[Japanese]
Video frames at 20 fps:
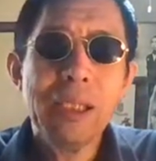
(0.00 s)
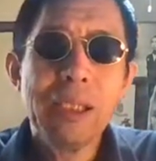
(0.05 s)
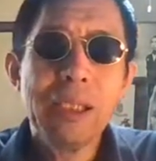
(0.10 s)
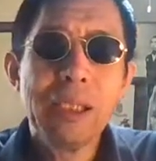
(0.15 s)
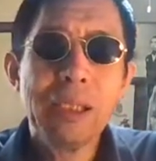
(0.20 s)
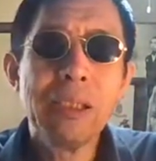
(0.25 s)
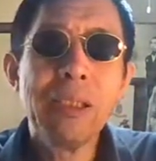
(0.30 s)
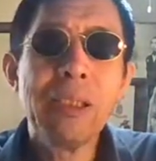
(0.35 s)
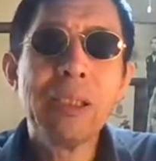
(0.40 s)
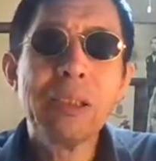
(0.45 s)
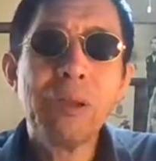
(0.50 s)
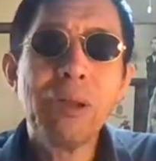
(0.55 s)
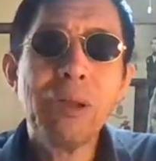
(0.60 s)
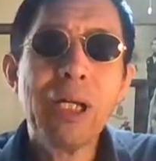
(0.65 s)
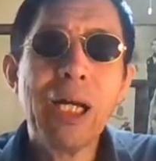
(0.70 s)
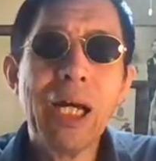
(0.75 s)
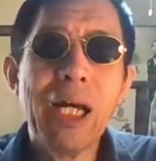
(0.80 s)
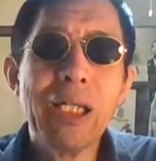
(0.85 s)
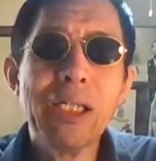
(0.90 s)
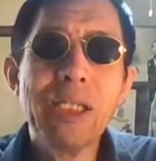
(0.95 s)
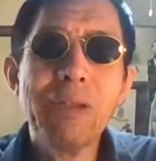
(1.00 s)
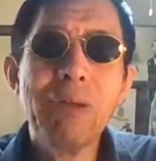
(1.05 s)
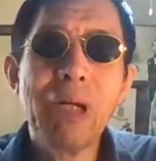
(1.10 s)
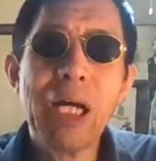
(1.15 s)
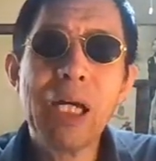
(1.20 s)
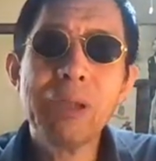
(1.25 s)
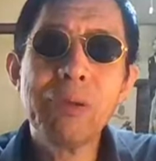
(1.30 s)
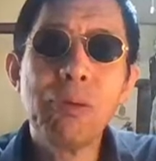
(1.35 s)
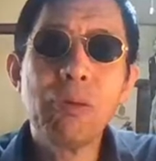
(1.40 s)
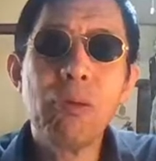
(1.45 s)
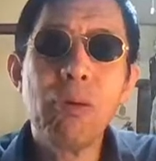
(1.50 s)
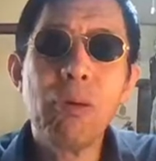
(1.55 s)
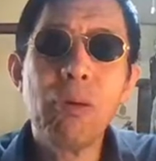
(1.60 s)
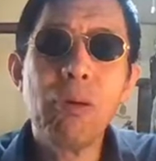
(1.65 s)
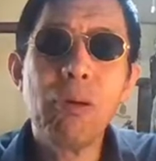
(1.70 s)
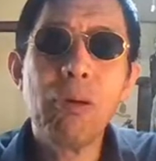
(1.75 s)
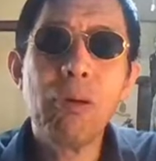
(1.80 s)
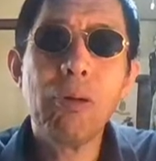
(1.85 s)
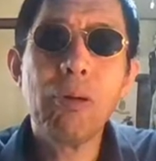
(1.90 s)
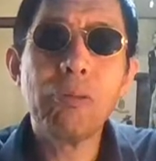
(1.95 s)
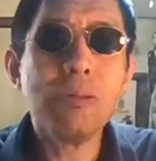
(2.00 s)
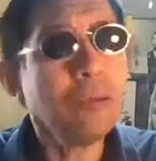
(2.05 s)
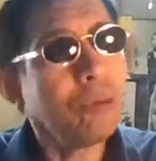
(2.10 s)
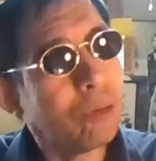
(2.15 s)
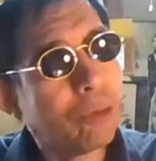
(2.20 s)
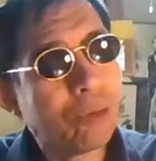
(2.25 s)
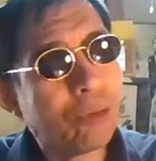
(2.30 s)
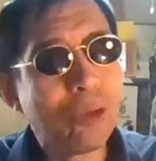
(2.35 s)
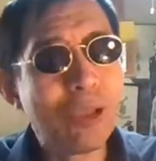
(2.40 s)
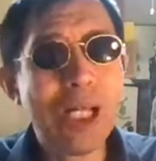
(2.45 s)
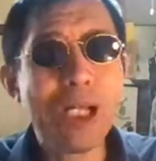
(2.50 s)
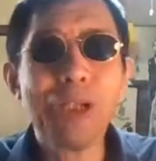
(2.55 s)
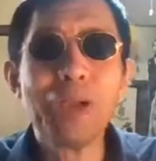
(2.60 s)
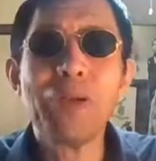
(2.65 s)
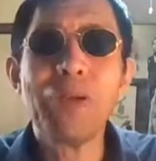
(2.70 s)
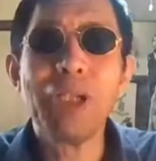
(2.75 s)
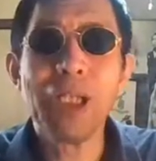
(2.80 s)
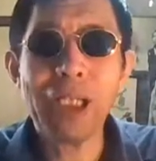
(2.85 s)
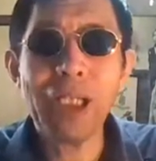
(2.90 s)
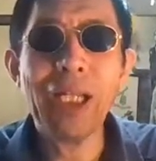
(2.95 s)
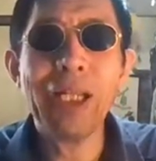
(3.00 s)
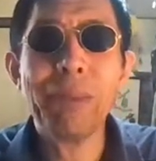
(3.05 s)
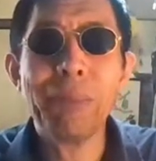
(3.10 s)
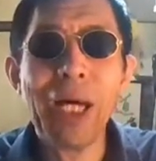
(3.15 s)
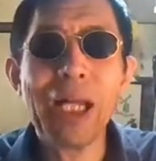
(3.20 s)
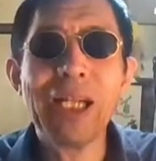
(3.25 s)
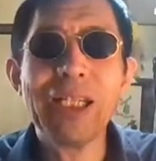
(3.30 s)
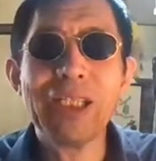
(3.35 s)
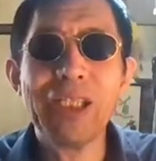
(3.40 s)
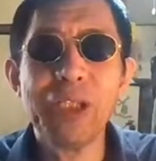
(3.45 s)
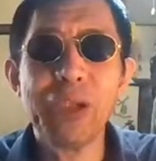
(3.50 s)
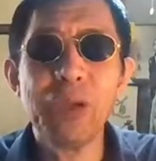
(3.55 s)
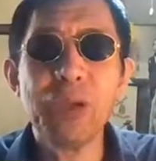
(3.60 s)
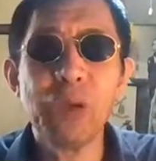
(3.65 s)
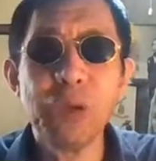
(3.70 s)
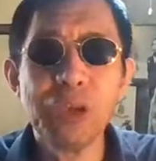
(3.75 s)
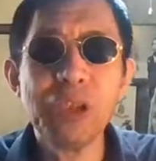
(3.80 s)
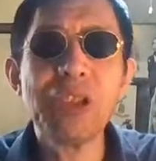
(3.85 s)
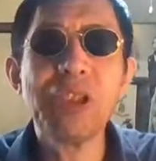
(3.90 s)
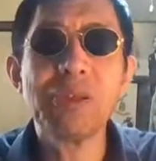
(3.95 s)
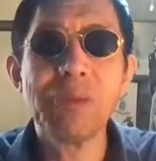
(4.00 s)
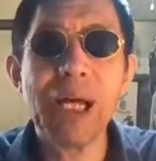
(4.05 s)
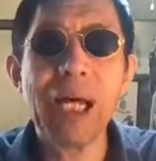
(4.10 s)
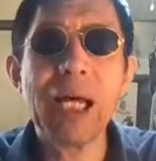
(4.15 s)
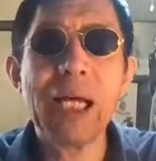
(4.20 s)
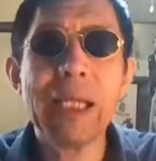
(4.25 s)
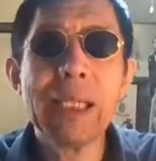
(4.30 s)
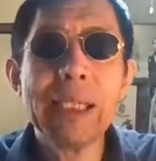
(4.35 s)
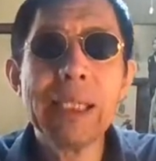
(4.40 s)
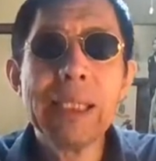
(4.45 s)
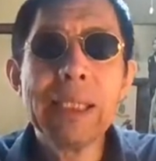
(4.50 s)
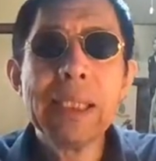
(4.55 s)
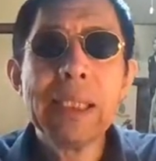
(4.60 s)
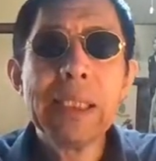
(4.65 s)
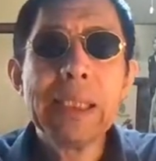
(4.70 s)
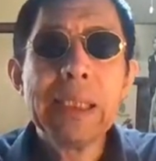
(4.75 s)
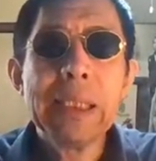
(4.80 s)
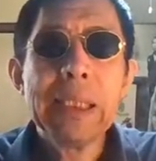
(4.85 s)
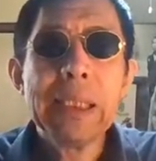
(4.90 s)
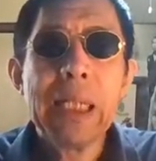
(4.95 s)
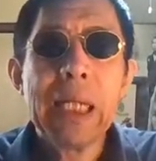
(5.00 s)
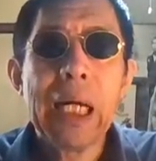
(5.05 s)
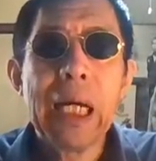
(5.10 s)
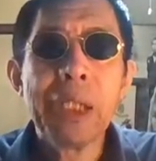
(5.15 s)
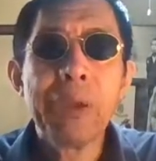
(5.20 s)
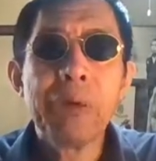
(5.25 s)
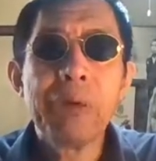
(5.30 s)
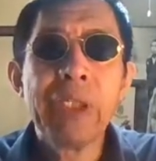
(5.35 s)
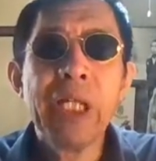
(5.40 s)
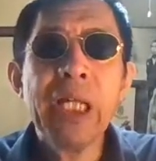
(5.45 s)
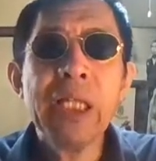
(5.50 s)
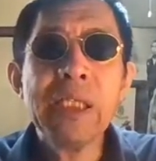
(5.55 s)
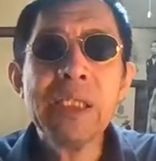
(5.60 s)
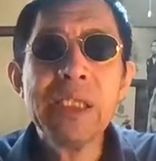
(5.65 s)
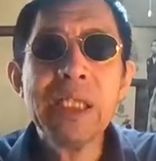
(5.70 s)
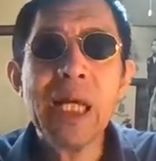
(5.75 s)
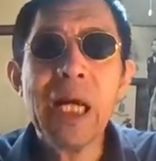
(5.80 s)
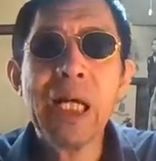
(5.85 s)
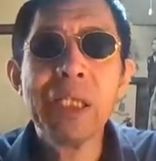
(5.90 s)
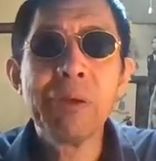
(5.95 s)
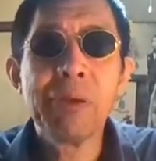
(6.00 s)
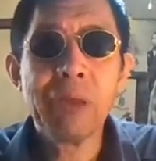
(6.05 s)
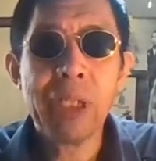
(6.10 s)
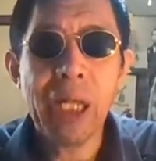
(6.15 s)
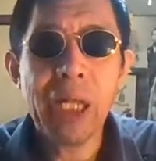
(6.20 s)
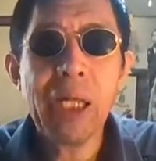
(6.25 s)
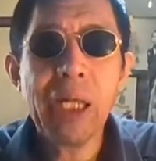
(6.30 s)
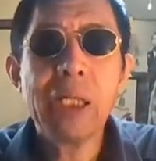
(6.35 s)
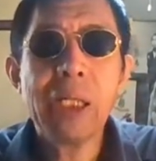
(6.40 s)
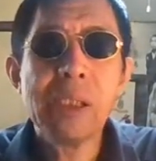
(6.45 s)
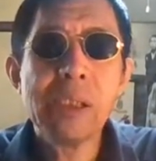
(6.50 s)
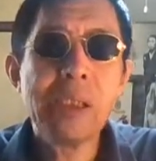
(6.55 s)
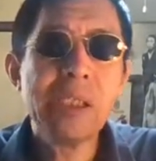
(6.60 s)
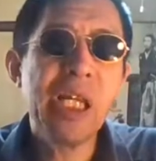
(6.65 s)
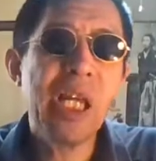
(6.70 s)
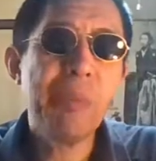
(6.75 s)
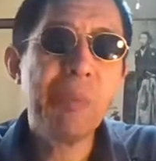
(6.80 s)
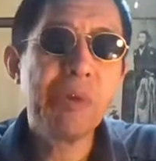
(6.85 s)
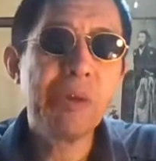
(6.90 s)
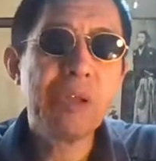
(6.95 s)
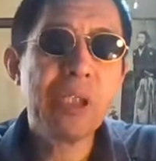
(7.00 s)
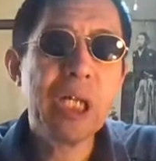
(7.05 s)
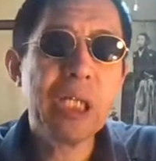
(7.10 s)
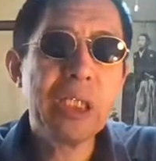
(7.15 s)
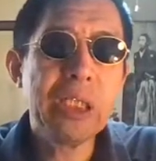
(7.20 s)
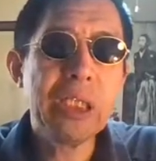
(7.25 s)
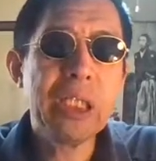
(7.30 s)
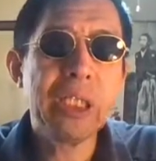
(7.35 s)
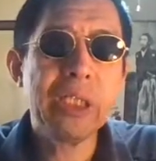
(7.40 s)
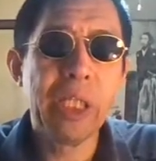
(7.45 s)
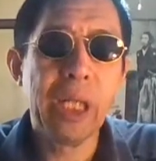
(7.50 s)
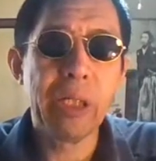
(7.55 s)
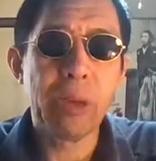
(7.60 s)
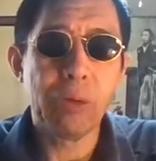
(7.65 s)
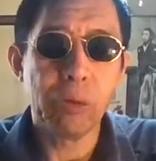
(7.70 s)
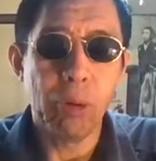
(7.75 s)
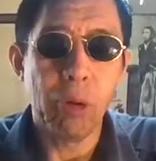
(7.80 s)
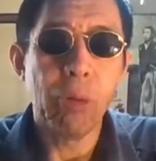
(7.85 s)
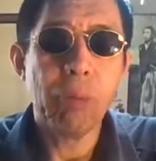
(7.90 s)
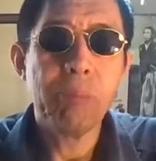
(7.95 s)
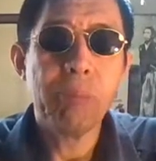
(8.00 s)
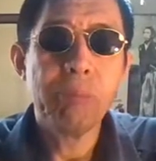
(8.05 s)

うん、とかあるいはあのこううんとなるようなね話で言うと実はあの電磁波のね生物が生きていると。